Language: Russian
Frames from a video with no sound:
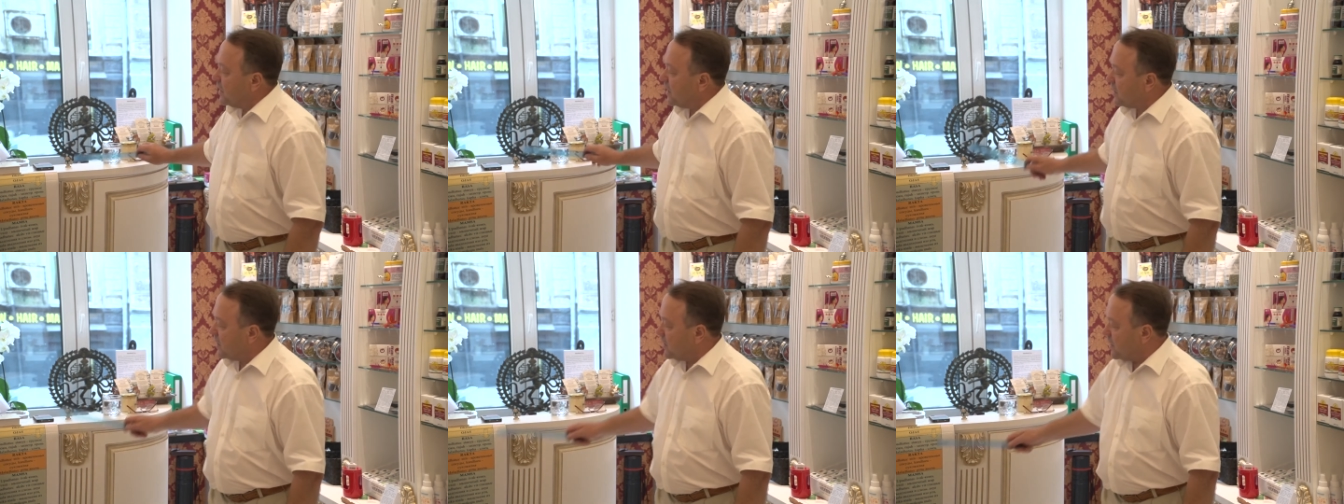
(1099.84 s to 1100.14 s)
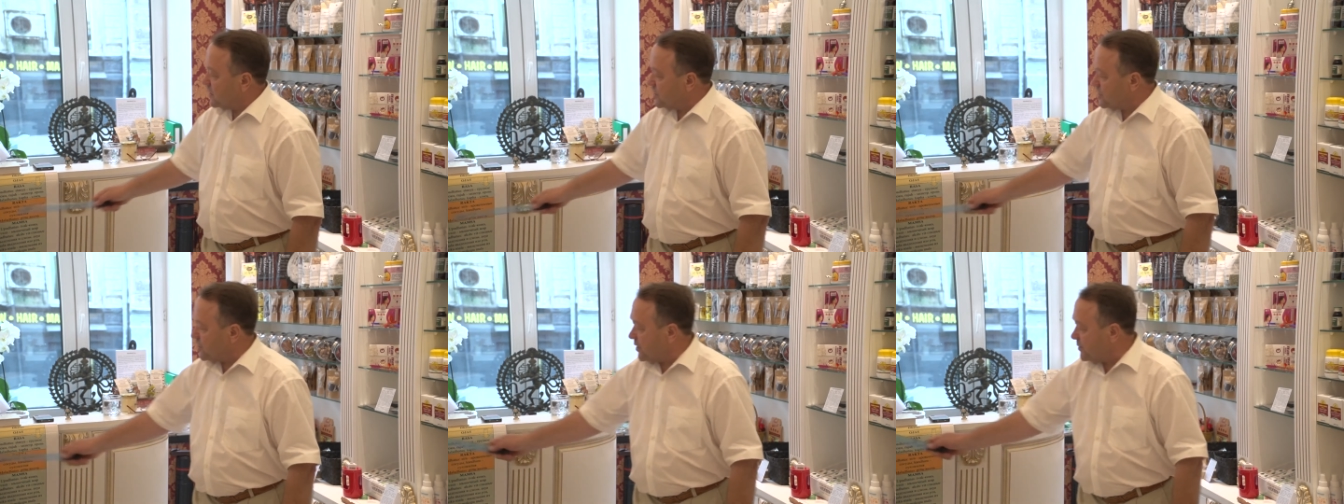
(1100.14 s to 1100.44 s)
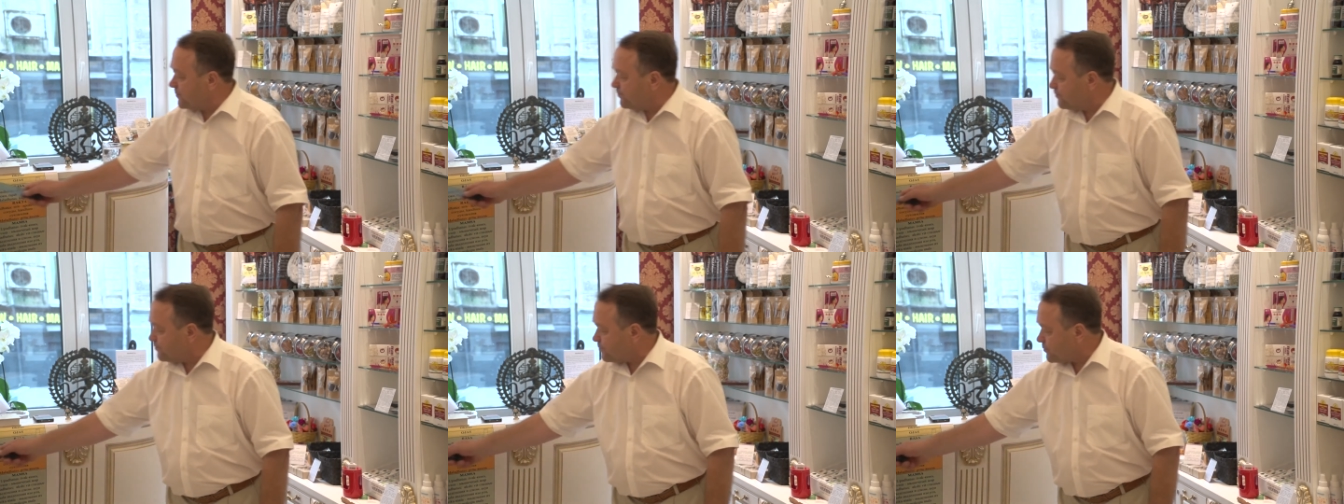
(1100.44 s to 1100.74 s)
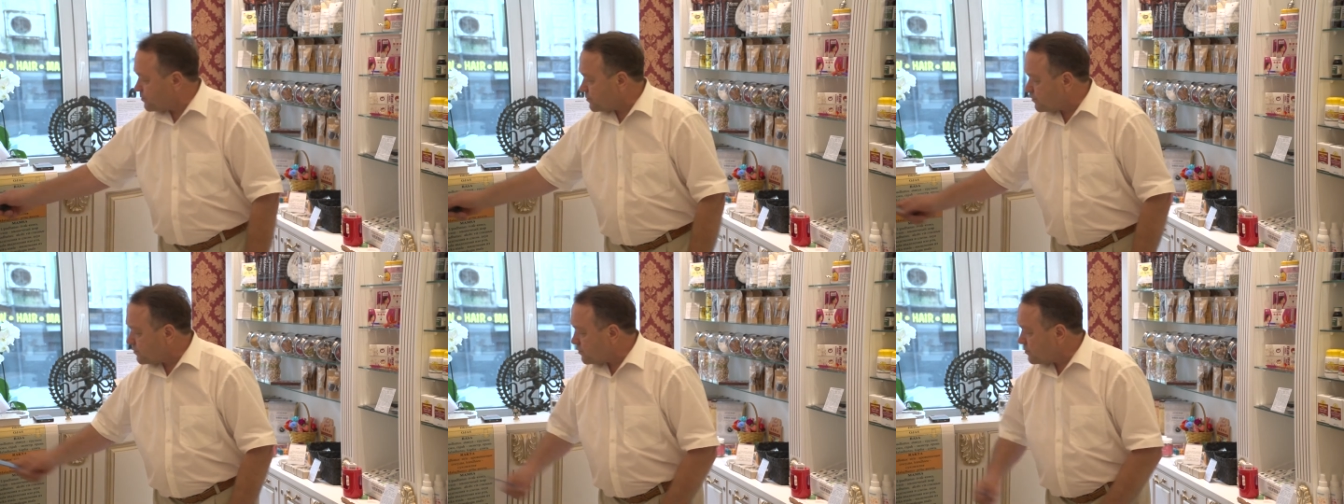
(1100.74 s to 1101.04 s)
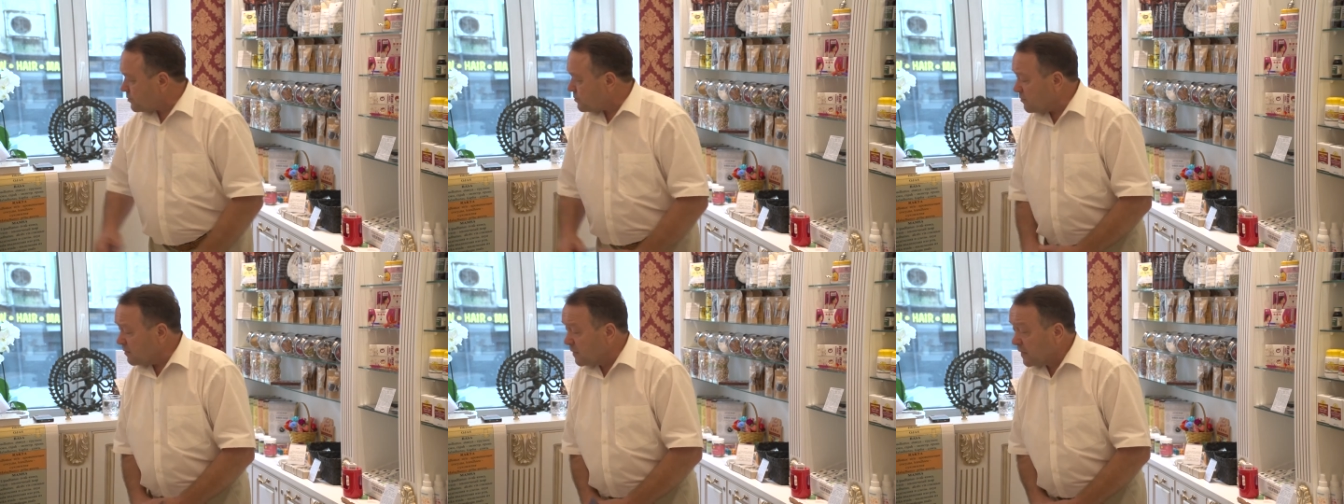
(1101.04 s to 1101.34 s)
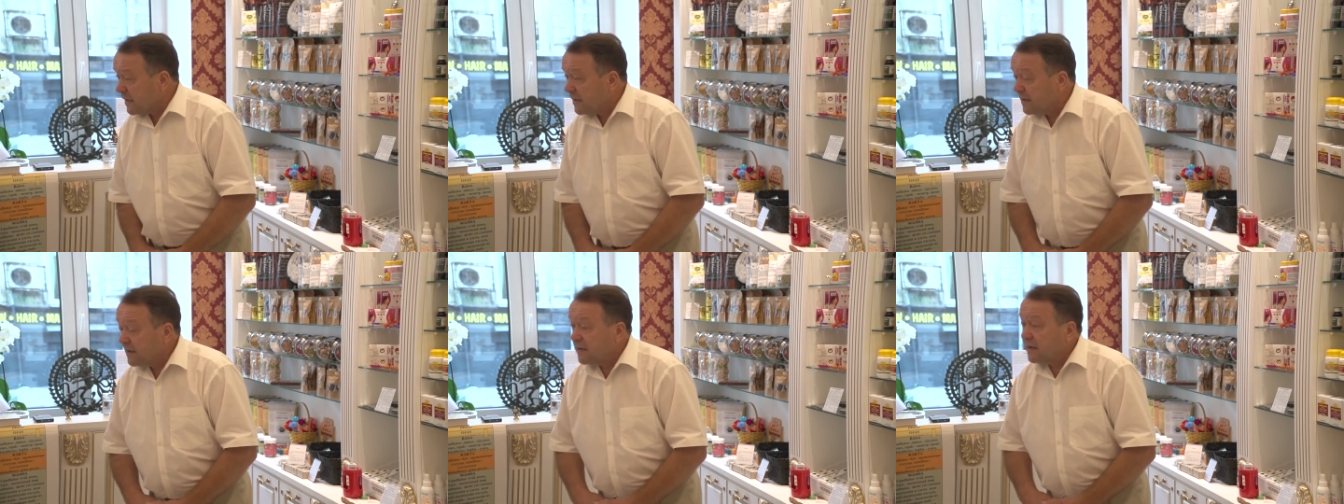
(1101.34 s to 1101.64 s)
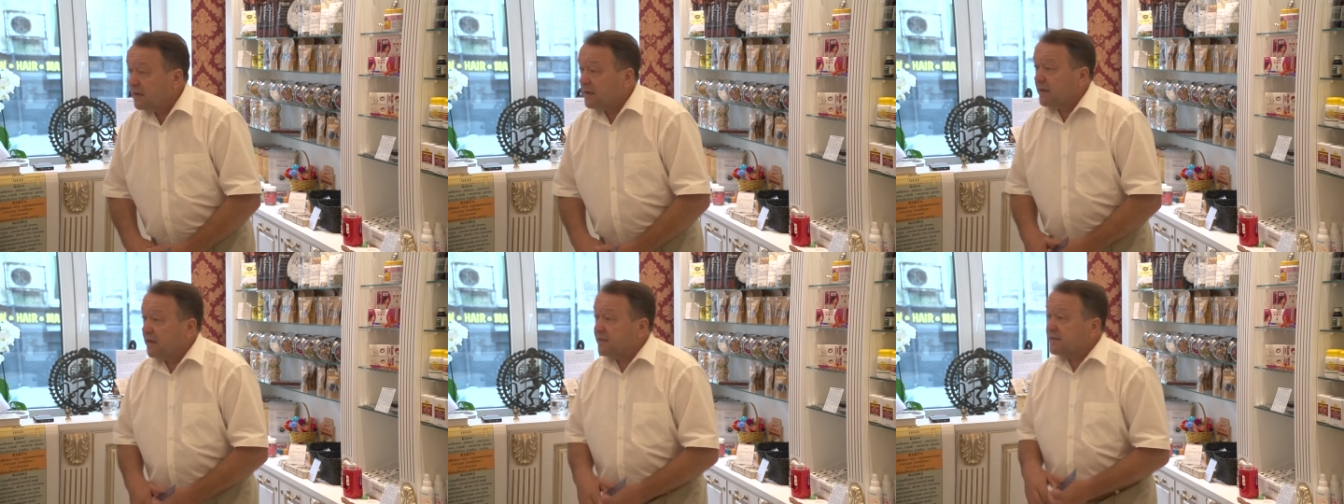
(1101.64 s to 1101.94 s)
акаша,
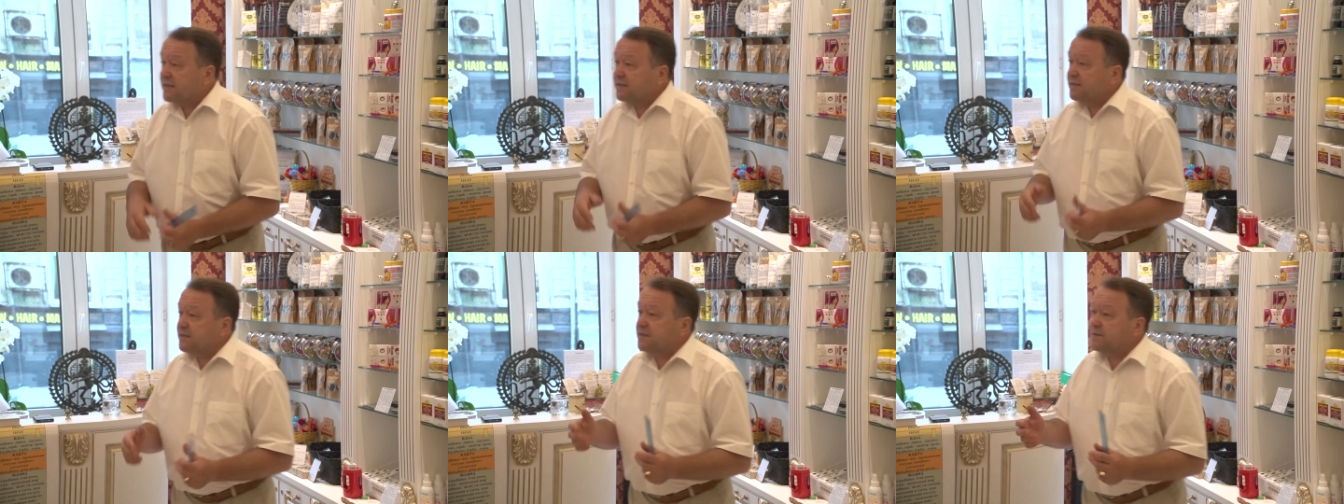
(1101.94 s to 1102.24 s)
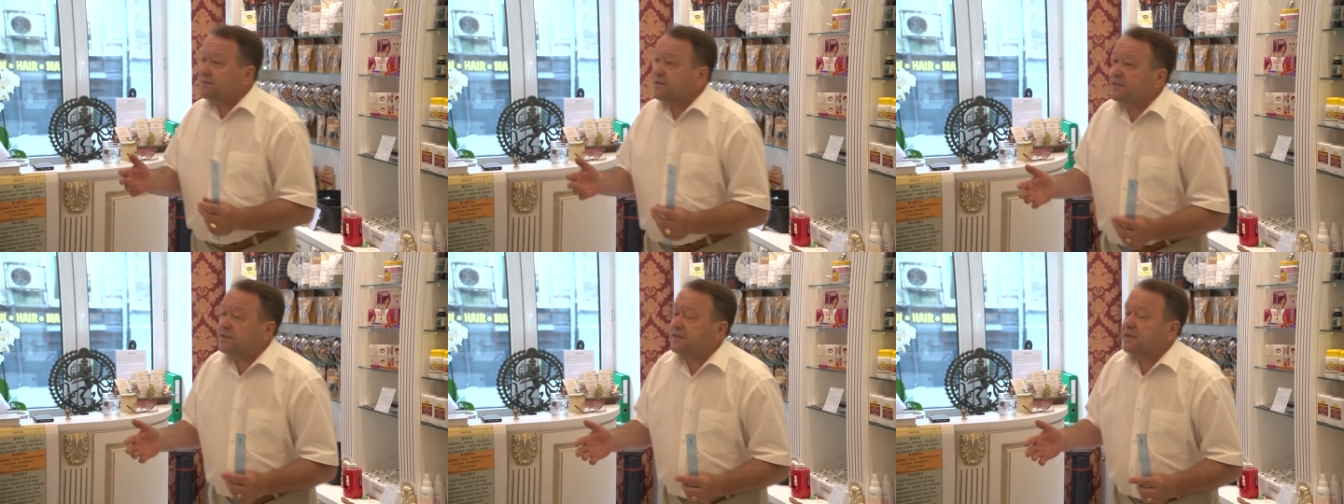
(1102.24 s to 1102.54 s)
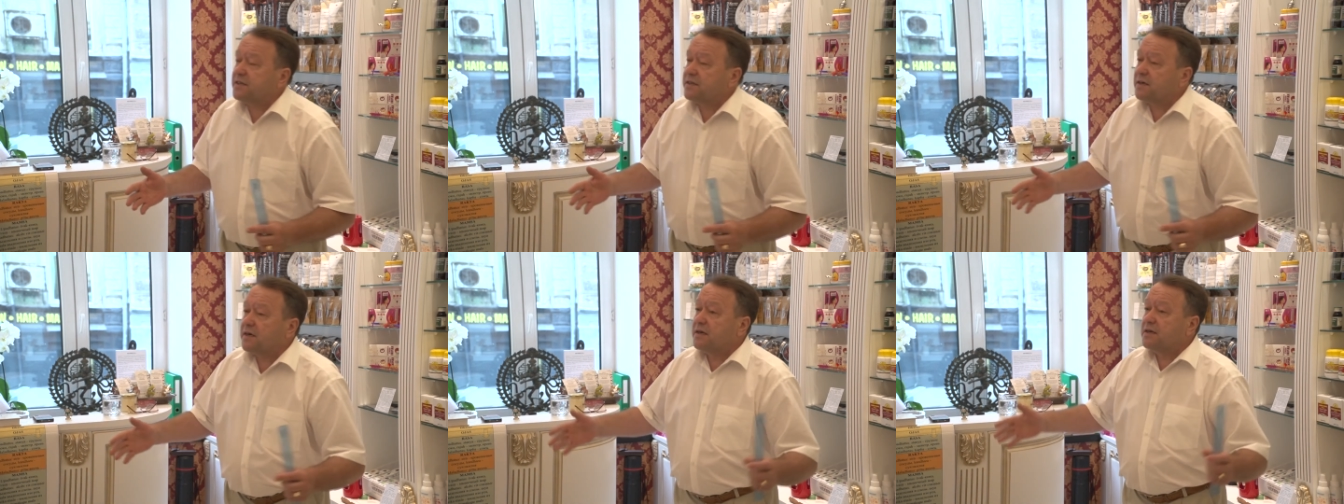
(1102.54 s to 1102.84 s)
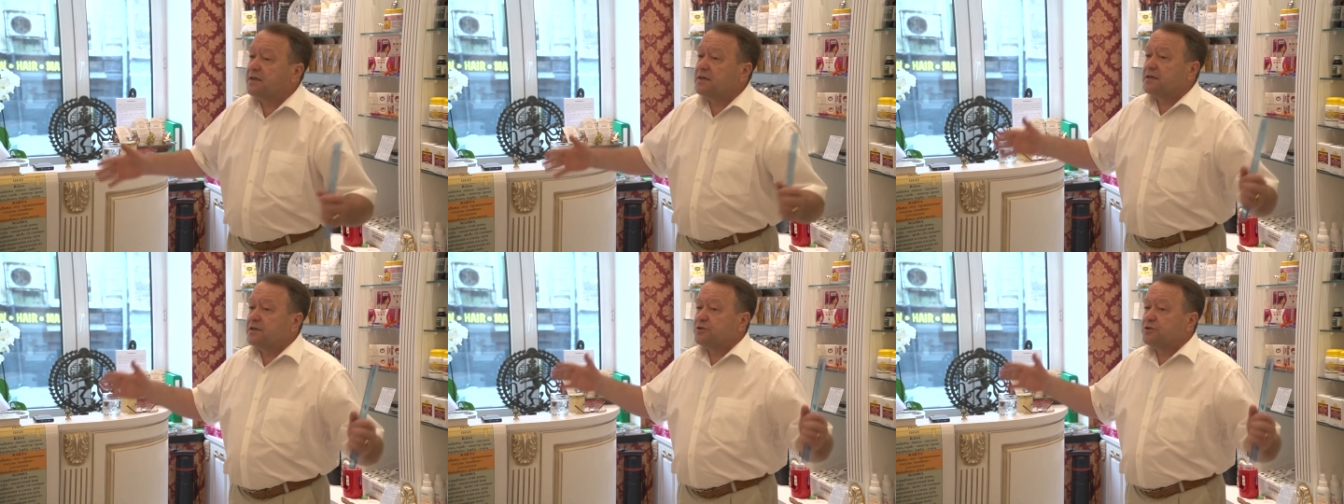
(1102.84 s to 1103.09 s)
это действительно